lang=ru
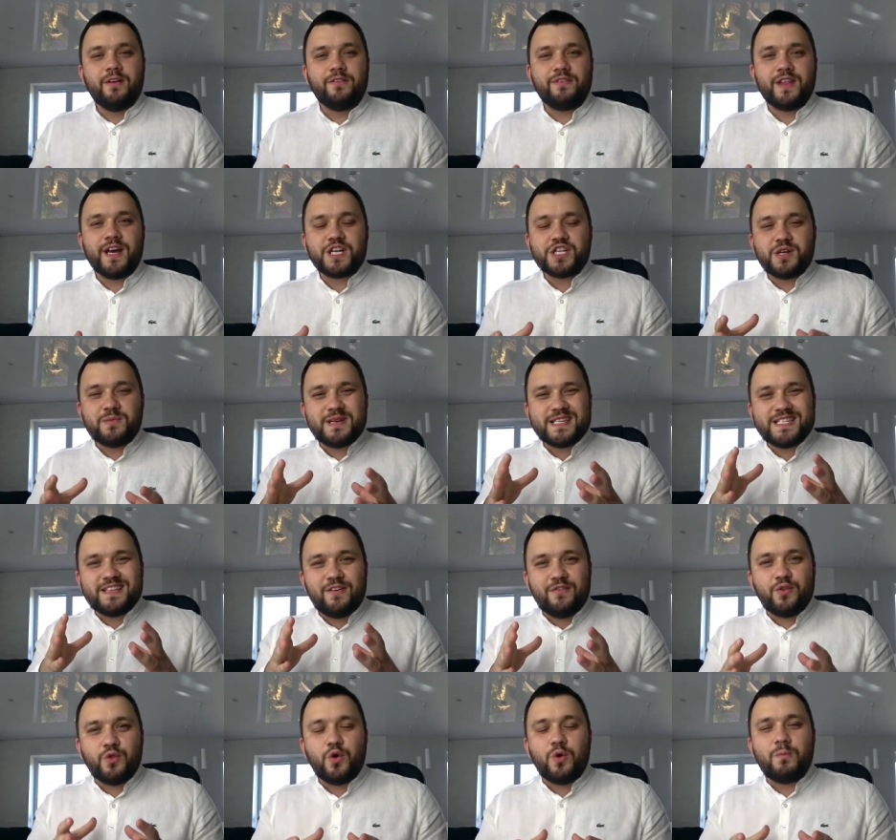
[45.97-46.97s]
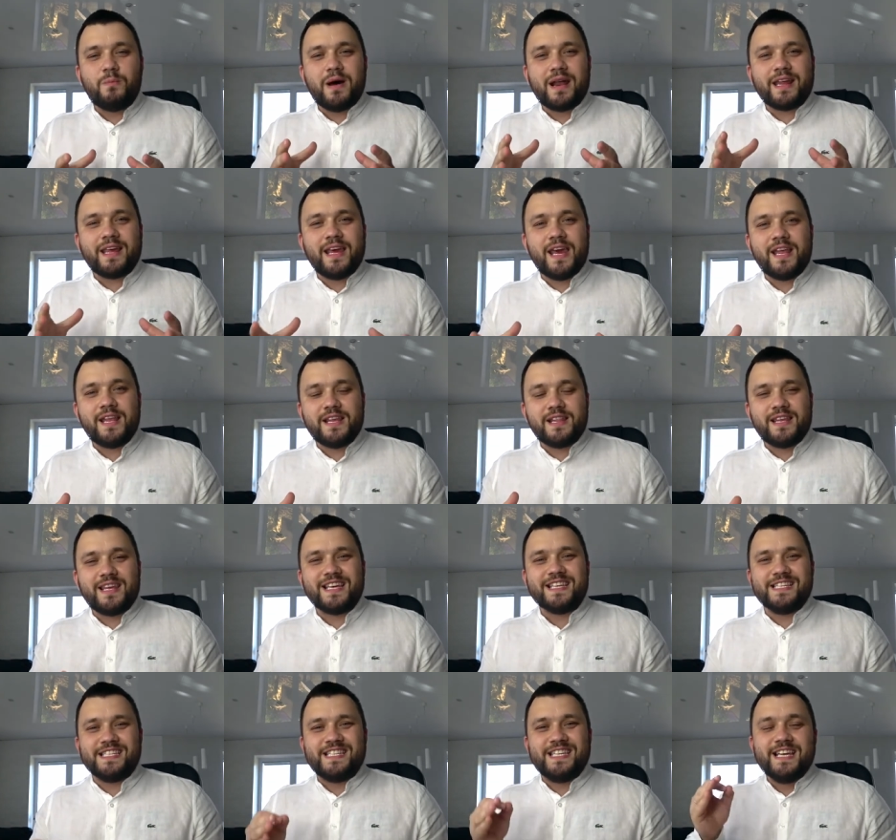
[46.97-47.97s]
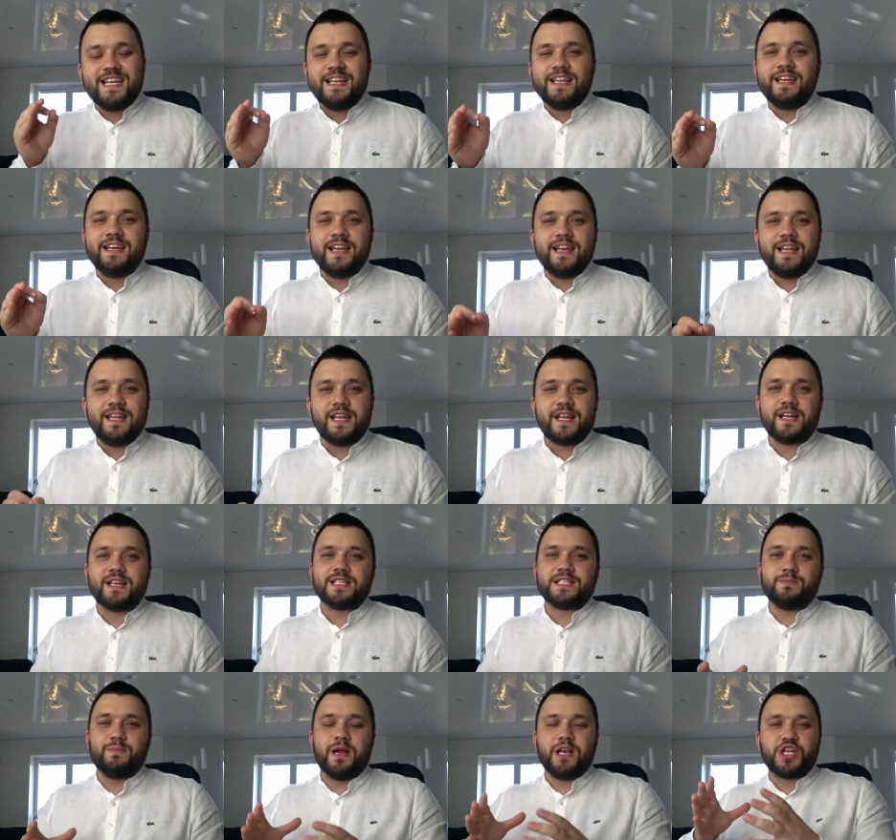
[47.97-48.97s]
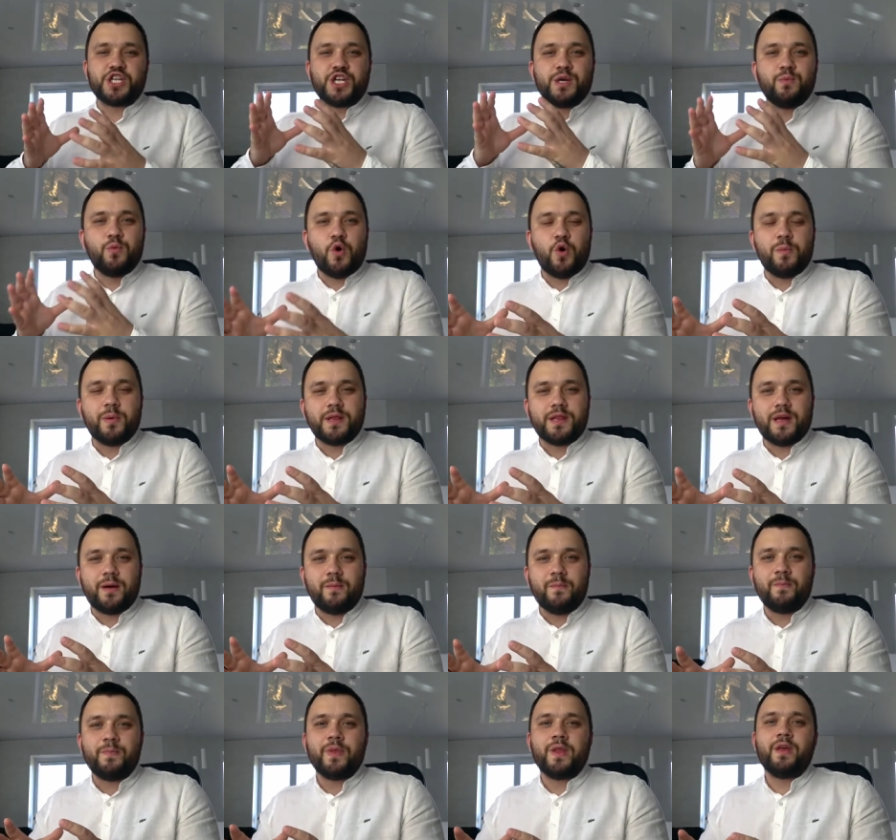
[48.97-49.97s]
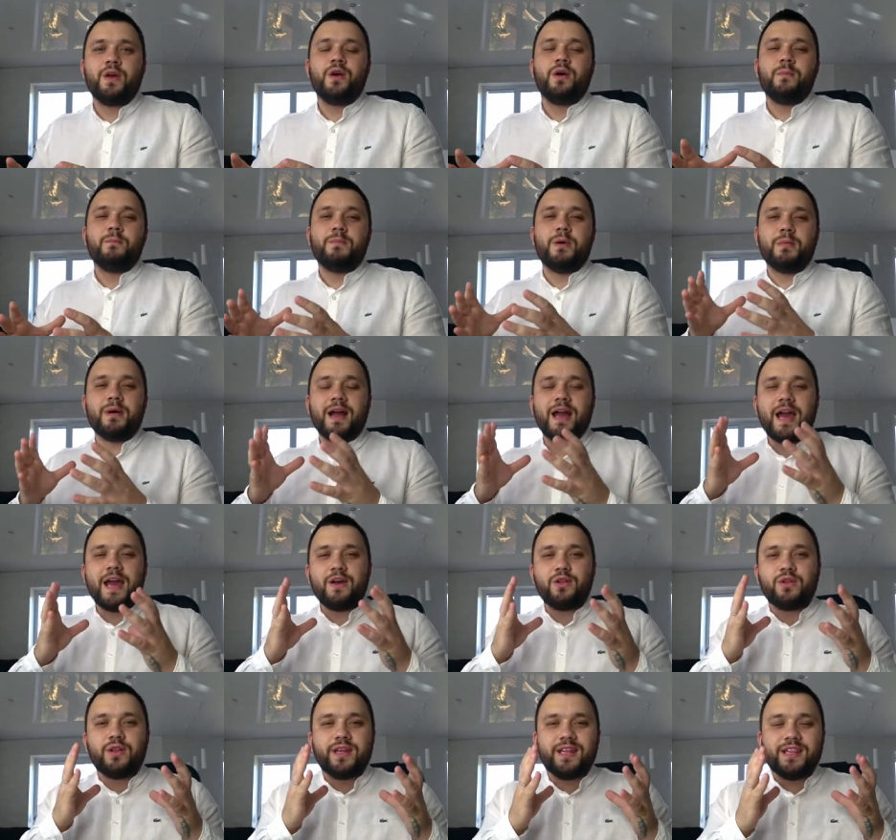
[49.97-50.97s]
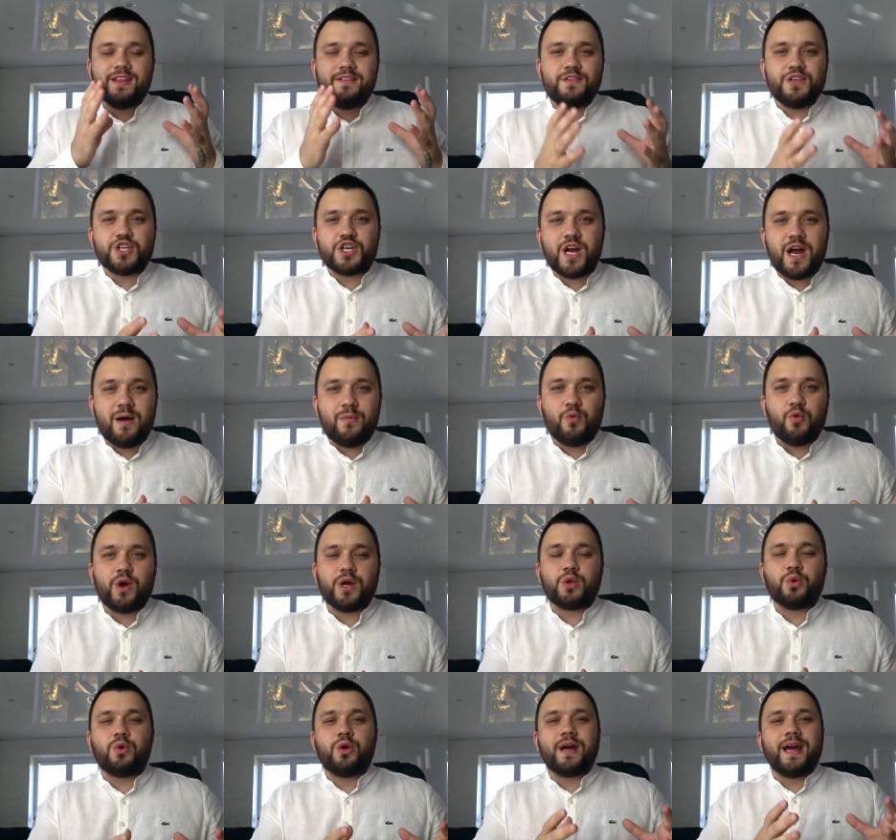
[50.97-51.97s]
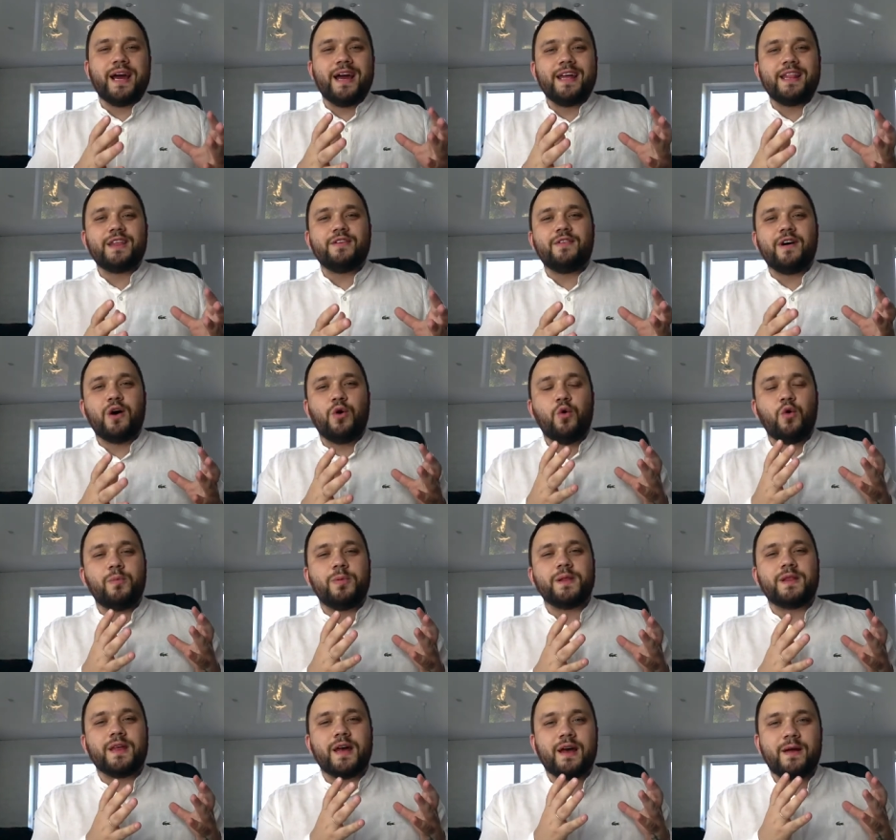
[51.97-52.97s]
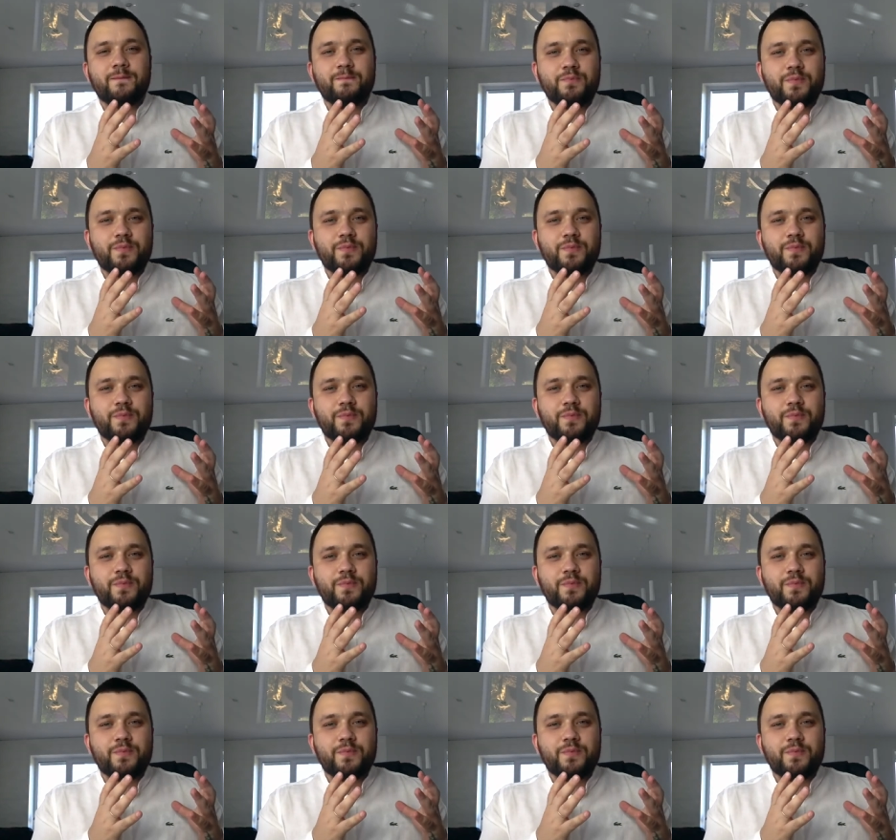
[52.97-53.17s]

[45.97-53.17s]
В нашем основном маркетинге сильные лидеры с большим опытом помогают новичкам, у которых этого опыта